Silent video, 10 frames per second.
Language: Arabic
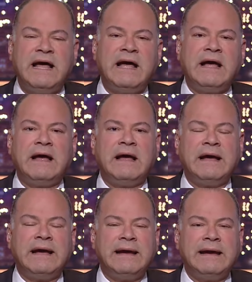
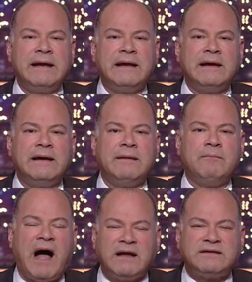ده
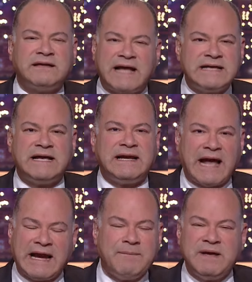محطه كذا
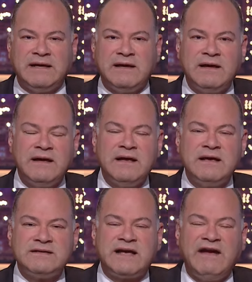العالميه
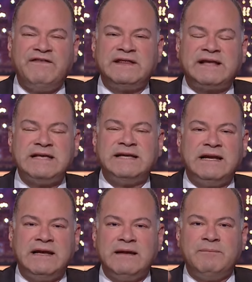صحيفه كذا
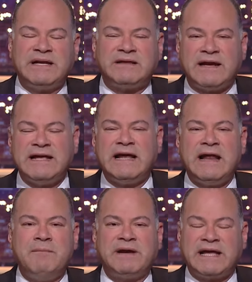البريطانيه
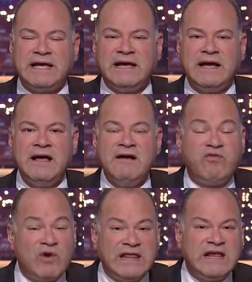الامريكيه
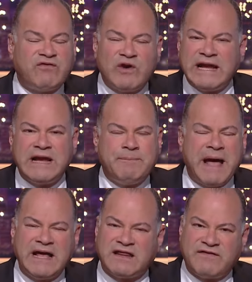فلان الفلاني
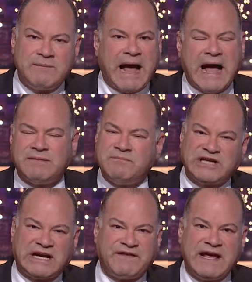الباحث في معهد
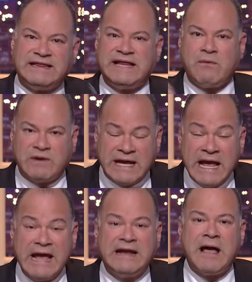مش عارف ايه الدولي
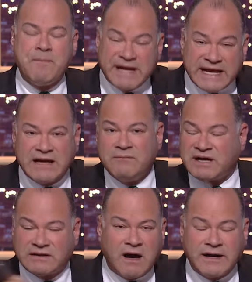الامريكي
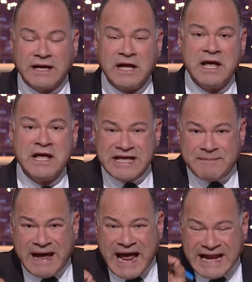البريطاني
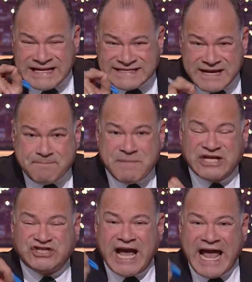يبقى انسب
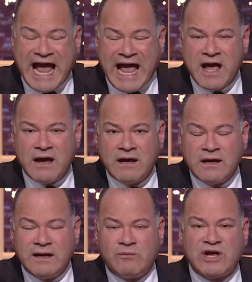الشائعه
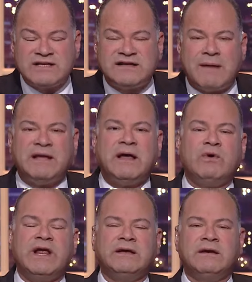لمنظمه
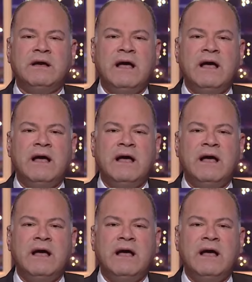دوليه